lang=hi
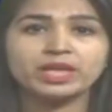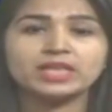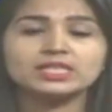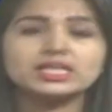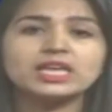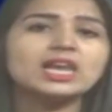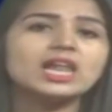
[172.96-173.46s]

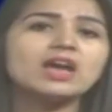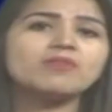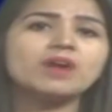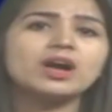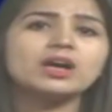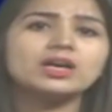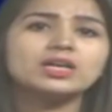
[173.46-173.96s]
इसके
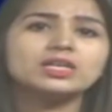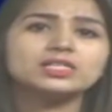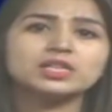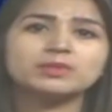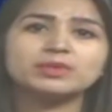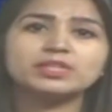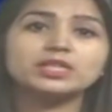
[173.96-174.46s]
अलावा
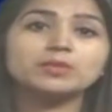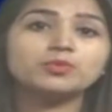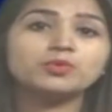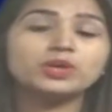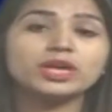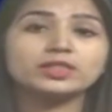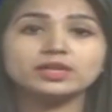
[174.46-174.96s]

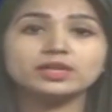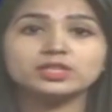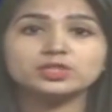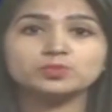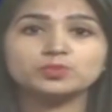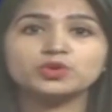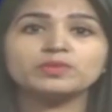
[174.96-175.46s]
समस्तीपुर के
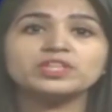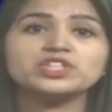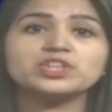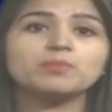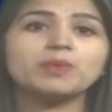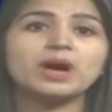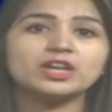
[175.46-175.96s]
दस पूर्वी
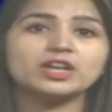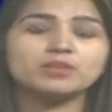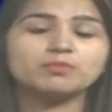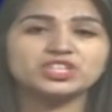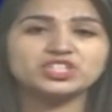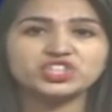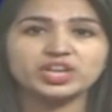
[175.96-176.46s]
चंपारण
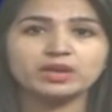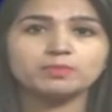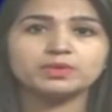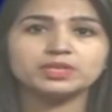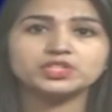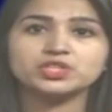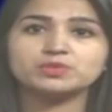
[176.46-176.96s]
में छह
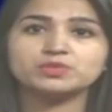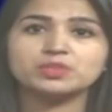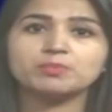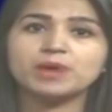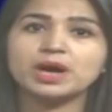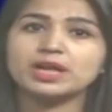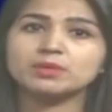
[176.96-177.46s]
पश्चिम
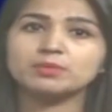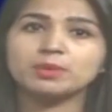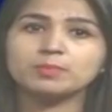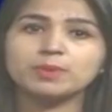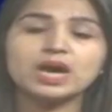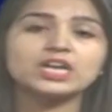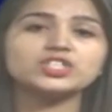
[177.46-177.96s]
चंपारण में
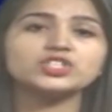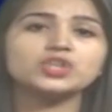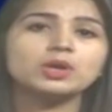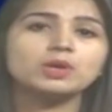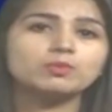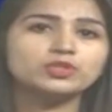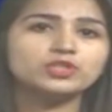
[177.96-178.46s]
पाँच
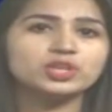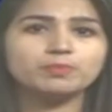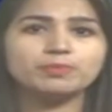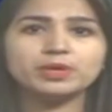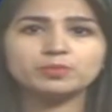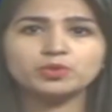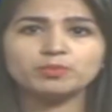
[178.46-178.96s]

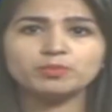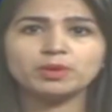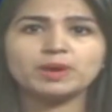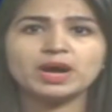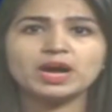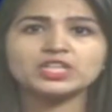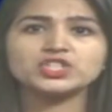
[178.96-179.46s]
मुजफ्फरपुर में
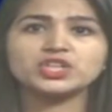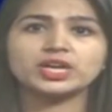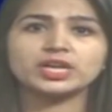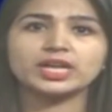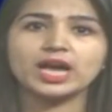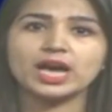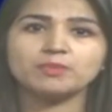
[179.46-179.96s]
पाँच
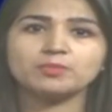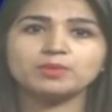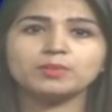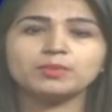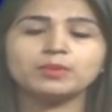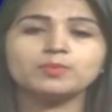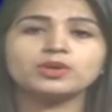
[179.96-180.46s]
कटिहार
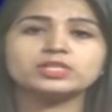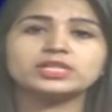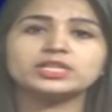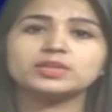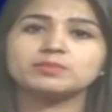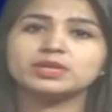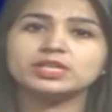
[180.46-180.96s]
में भी
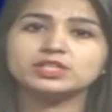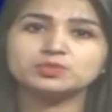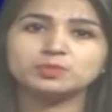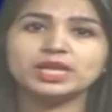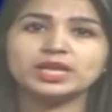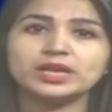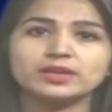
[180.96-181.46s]
पॉजिटिव मरीज
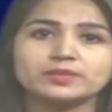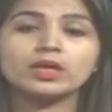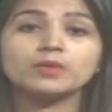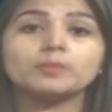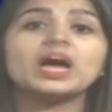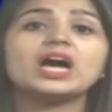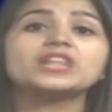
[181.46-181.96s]
मिले हैं
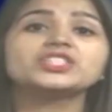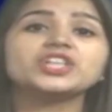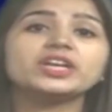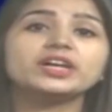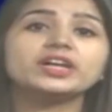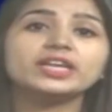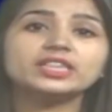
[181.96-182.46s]
बिहार
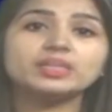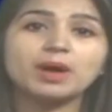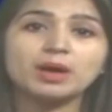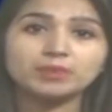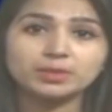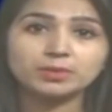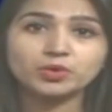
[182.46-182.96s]
झारखंड की
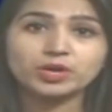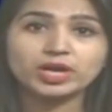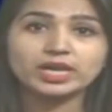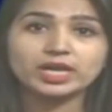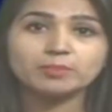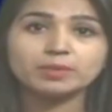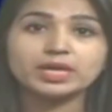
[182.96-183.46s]
तमाम खबरों के
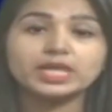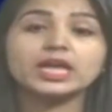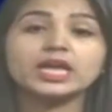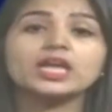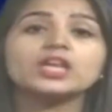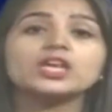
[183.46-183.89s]
लिए बने रहे